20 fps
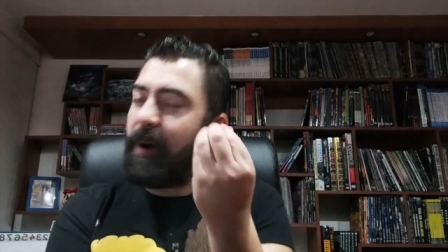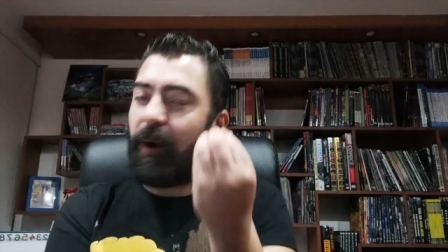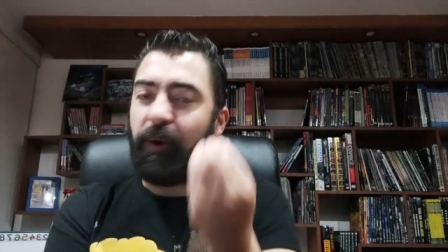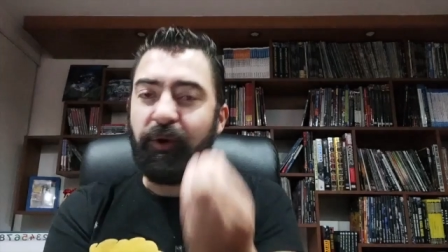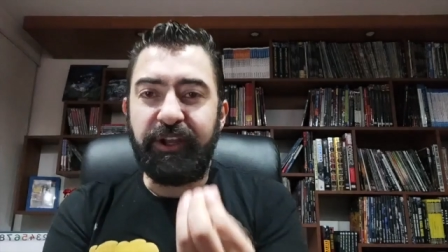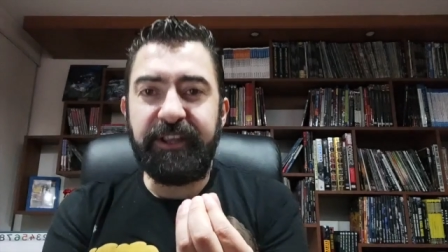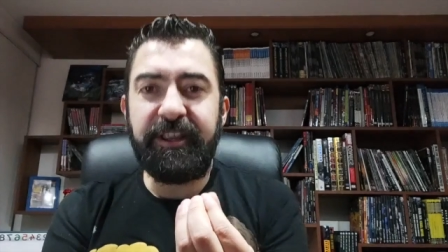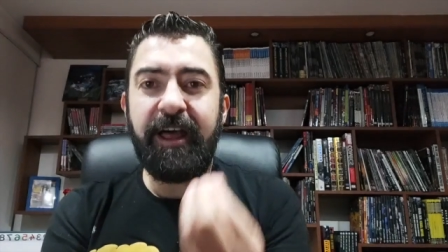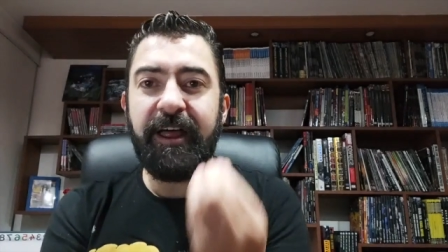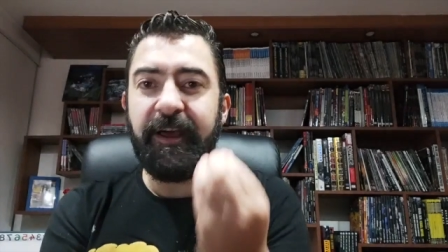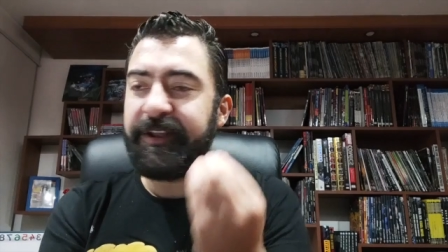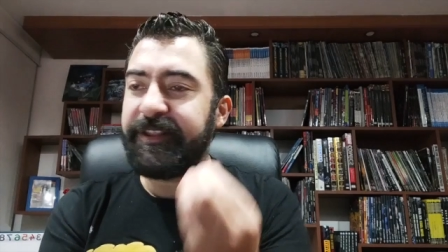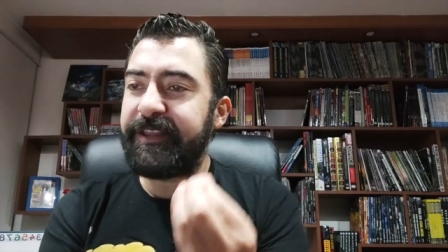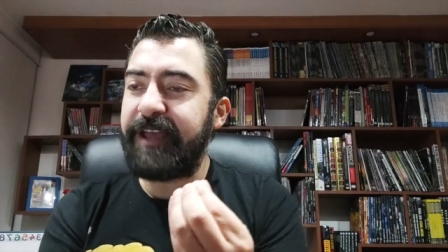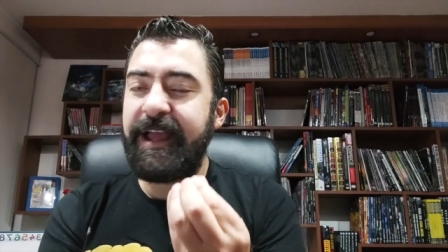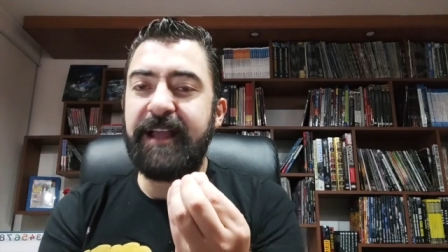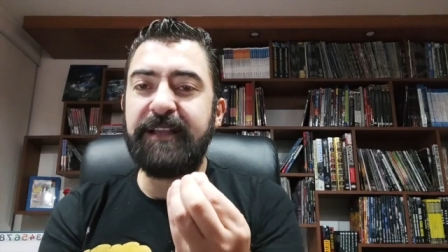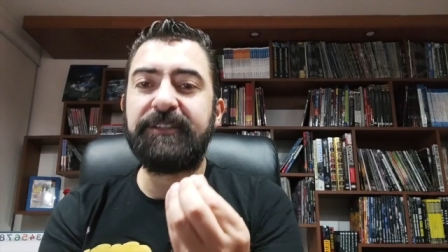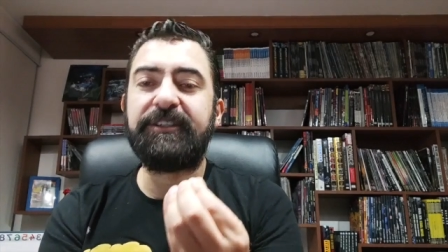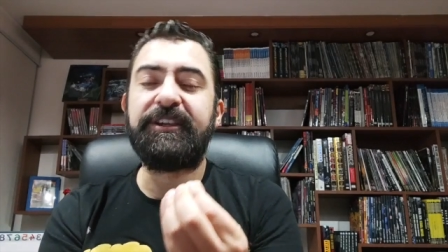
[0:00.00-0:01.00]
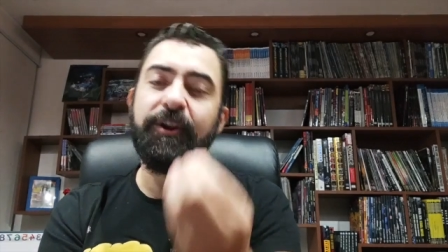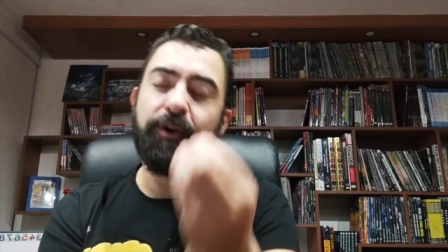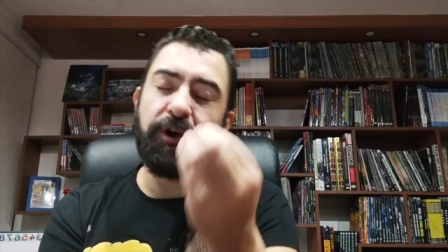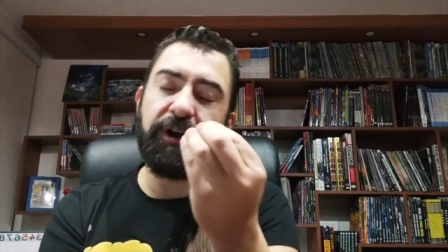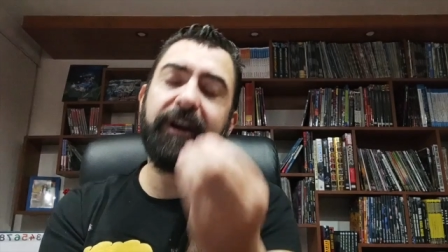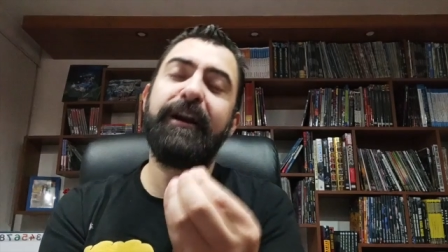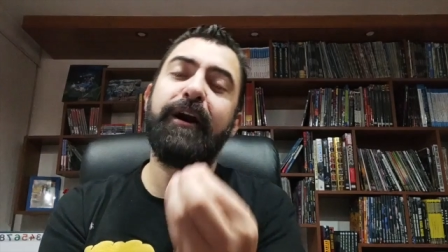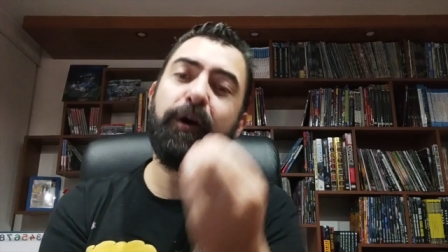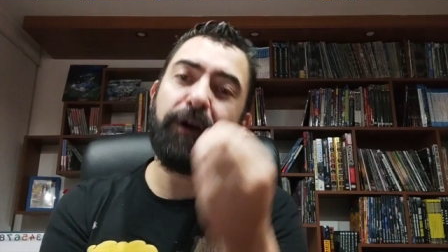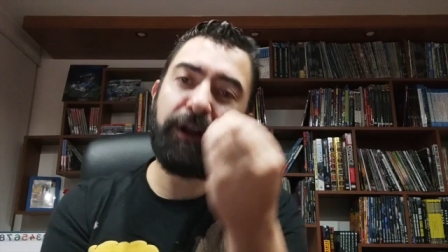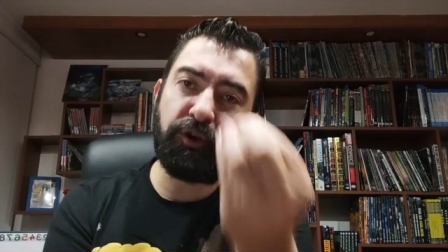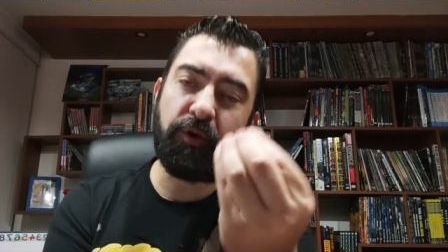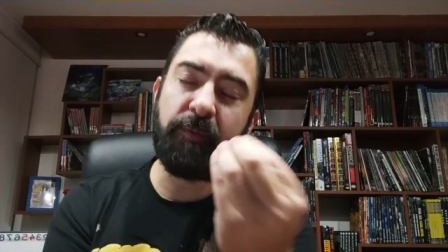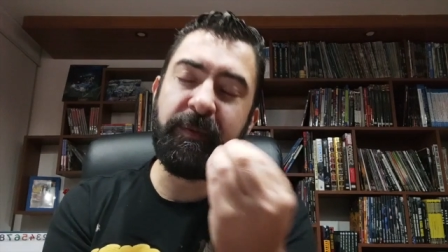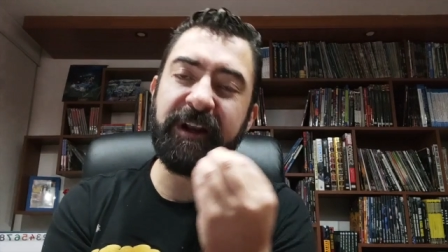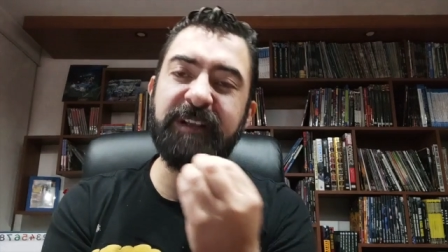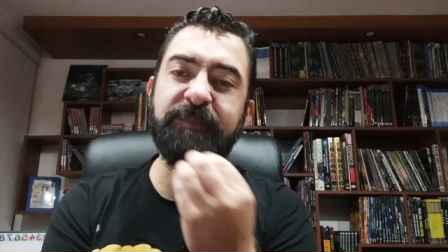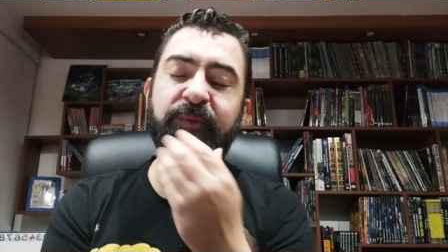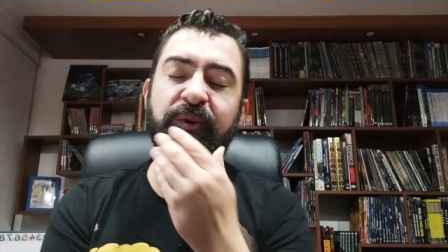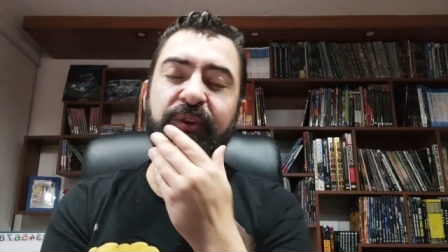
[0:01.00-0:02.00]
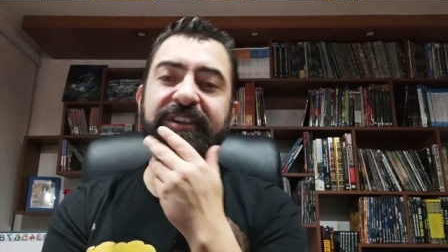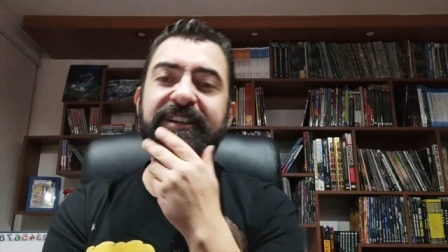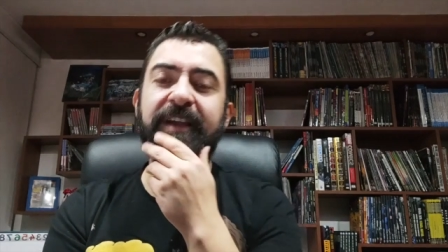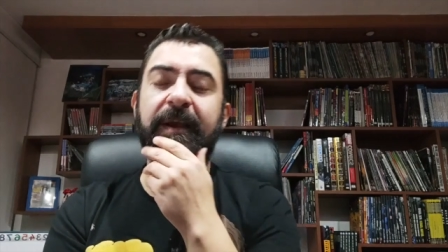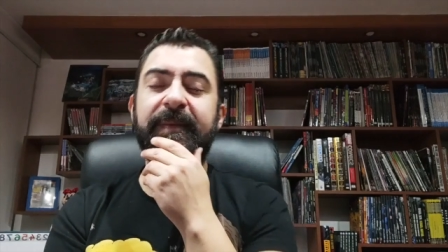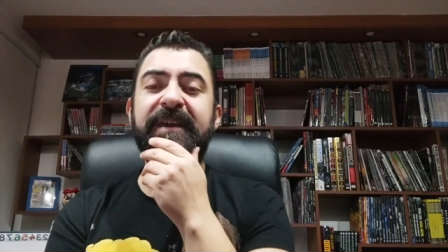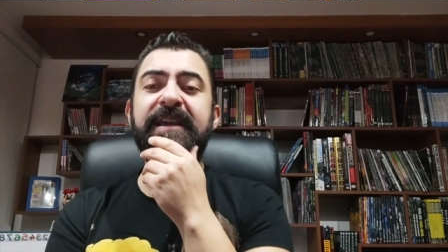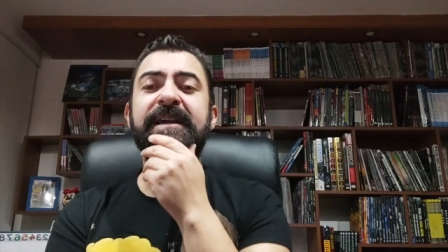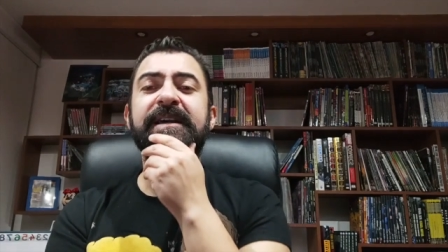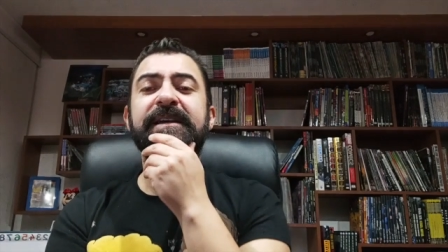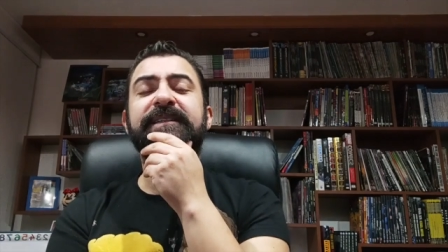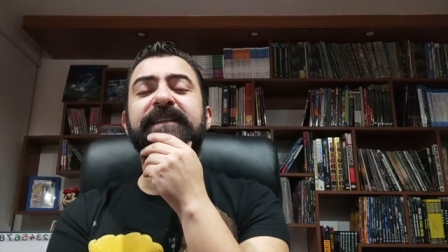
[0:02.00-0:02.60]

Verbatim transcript: Paulina, de verdad, quiero que ahora tú me respondas a mí.